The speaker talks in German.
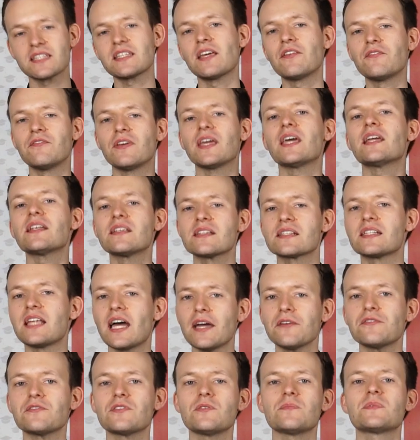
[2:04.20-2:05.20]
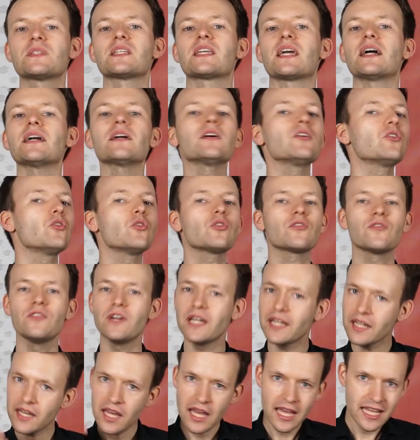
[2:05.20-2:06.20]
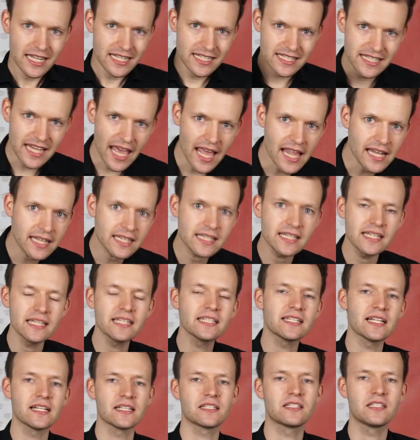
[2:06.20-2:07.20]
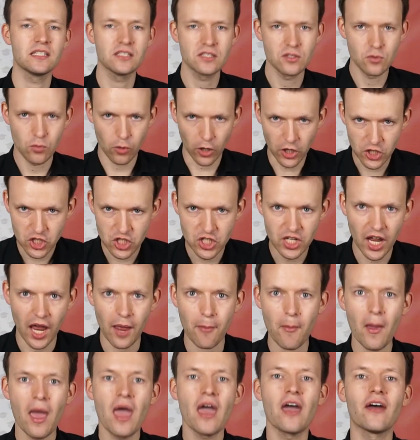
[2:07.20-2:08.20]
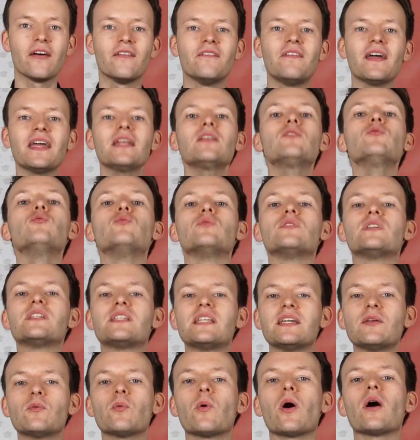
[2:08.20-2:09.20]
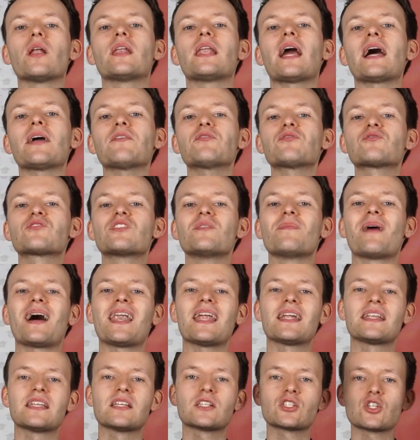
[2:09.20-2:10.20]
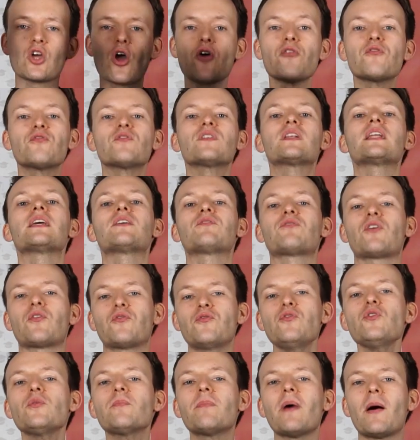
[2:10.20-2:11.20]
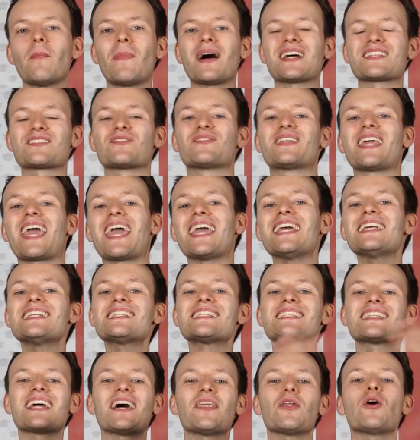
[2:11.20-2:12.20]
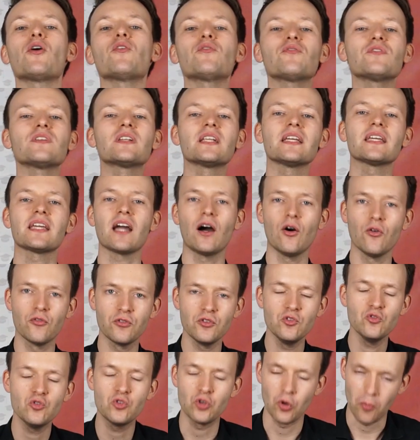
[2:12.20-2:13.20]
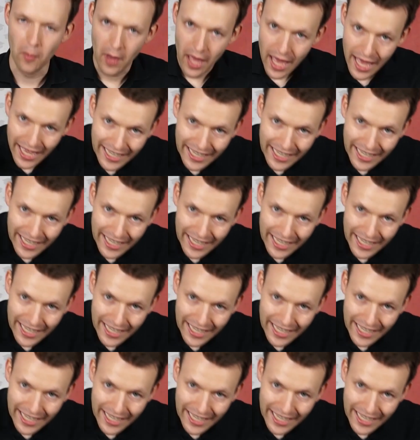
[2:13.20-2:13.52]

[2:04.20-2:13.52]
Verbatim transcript: was dann während des Livestreams sich angeguckt werde, zählt nicht als diese Watchtime. Wenn du den Livestream allerdings öffentlich verfügbar machst und er ist dann öffentlich auf YouTube,